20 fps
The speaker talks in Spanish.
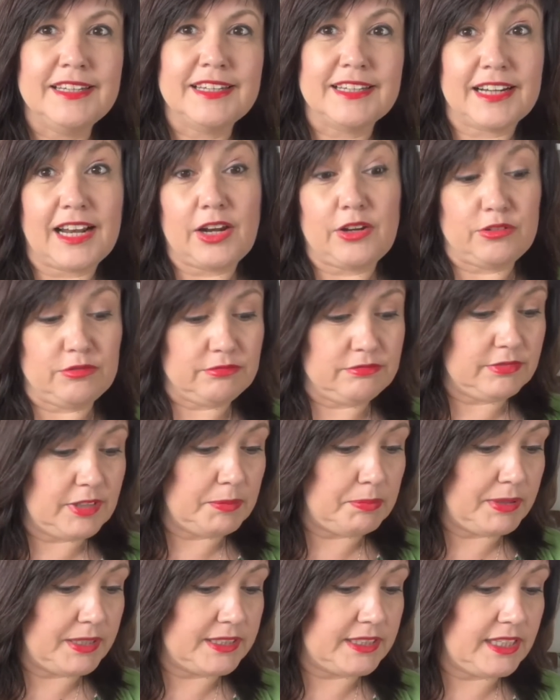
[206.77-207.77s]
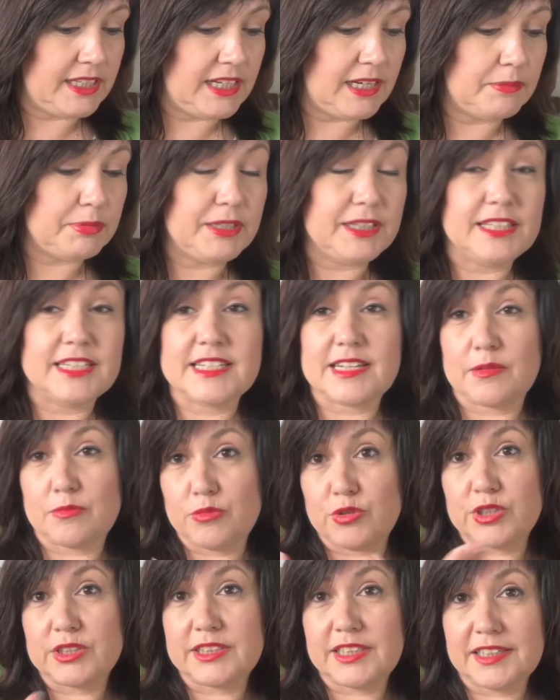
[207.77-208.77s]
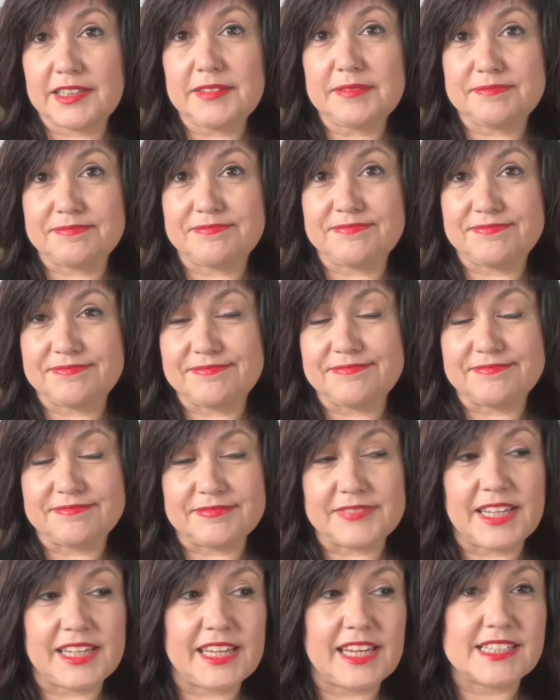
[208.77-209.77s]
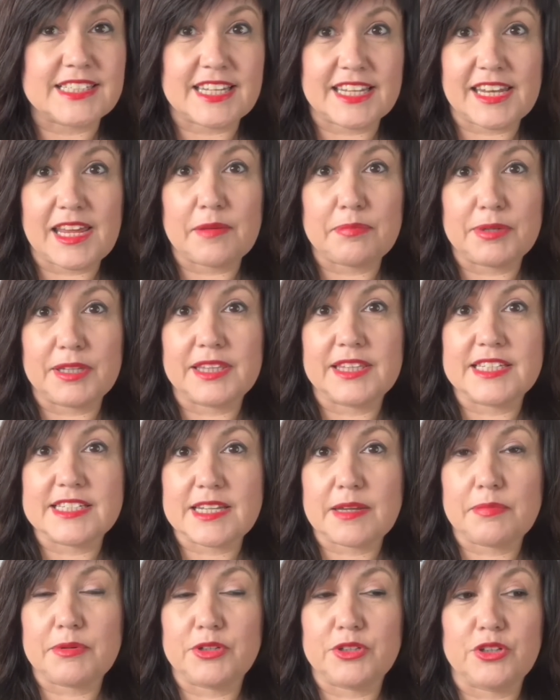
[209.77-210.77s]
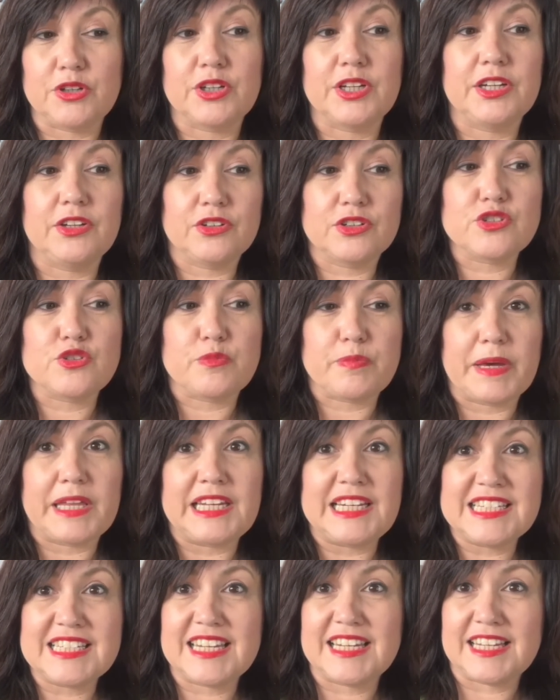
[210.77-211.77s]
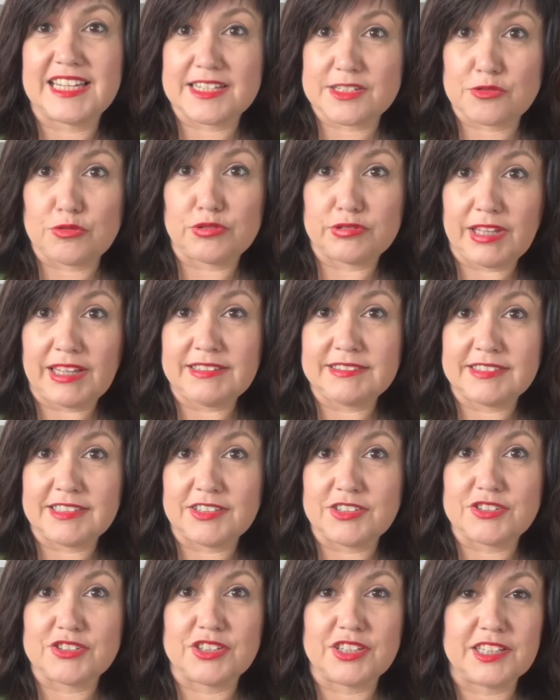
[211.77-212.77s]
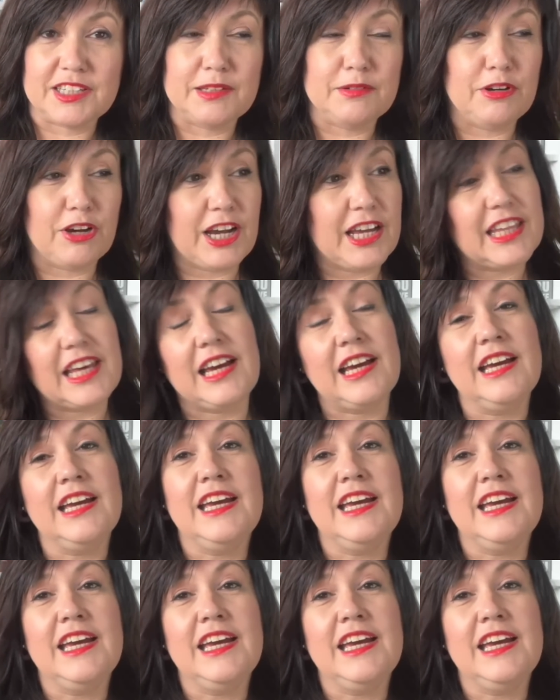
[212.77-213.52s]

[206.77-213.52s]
Claro, de parte de la princesa muerta, mm, ella sería princesa, pero yo creo que su padre sería sultán, si no estoy equivocada.